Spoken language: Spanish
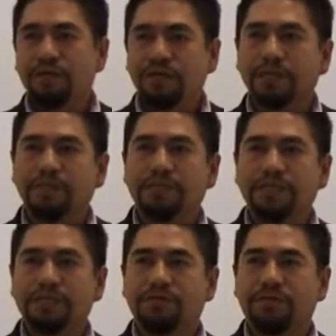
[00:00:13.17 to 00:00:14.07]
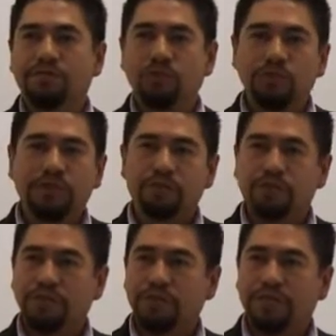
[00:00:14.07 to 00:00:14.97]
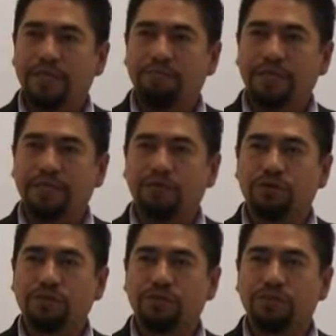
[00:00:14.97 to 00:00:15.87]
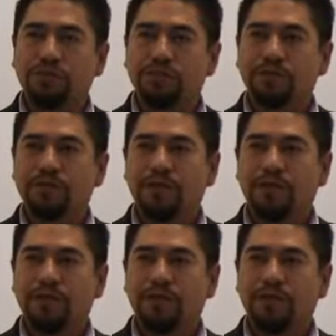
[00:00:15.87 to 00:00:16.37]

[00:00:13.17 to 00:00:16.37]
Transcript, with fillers: que me parece una muy buena oportunidad para todos los que somos,